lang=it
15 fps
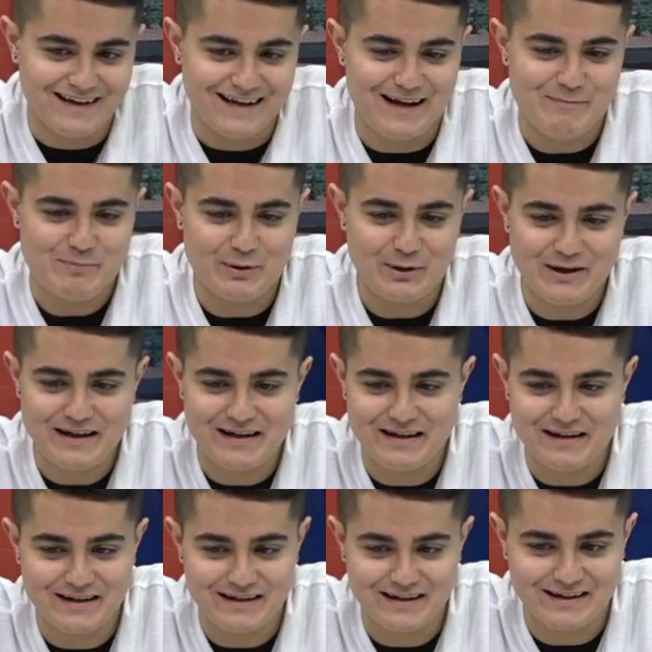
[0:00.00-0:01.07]
E
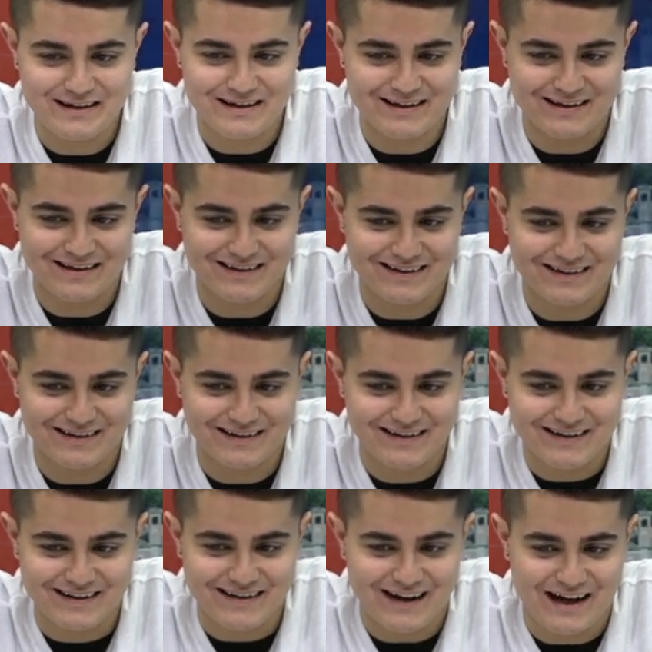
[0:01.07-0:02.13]
poi
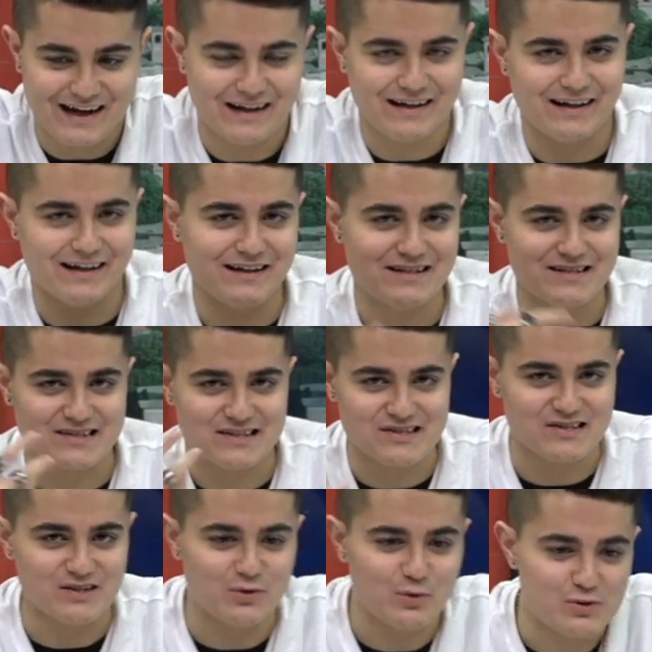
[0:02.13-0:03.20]
anche gli
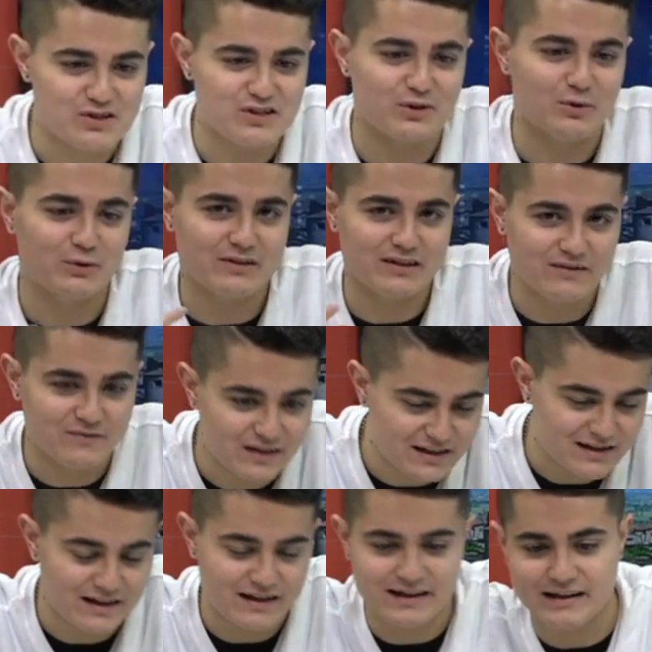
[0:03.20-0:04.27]
stessi gusti,
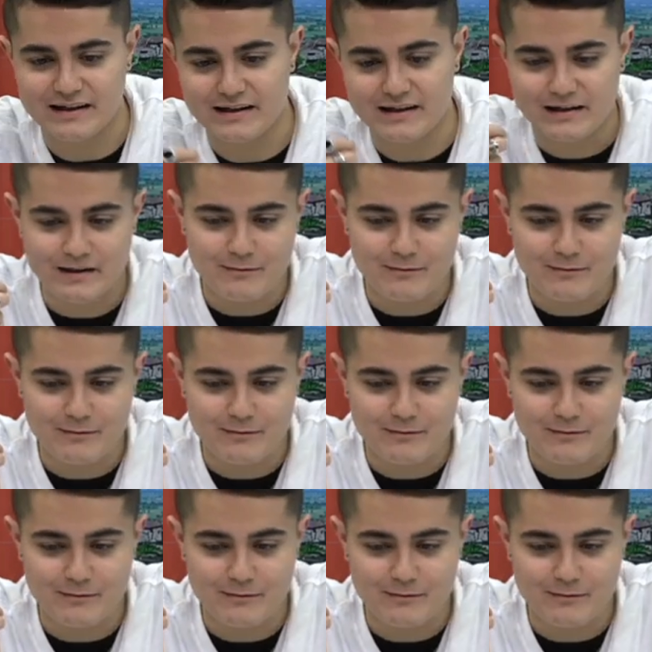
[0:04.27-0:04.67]
condividere,